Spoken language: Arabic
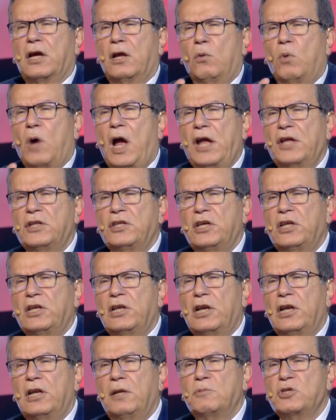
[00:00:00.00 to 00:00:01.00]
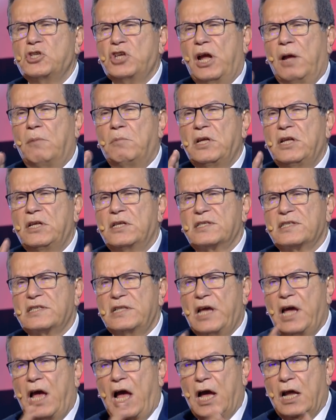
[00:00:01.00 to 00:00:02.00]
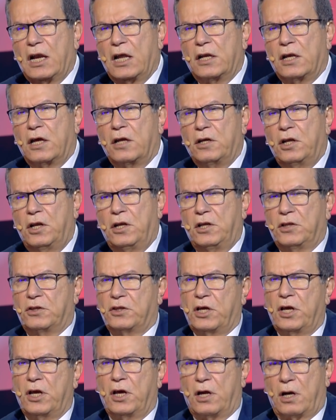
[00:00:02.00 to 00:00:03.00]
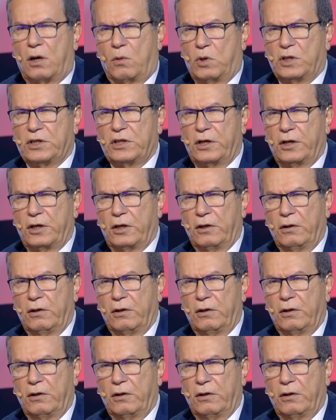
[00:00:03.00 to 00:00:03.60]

الوحيدين اللي مش حاملين سلاح علنا هن التيار الوطني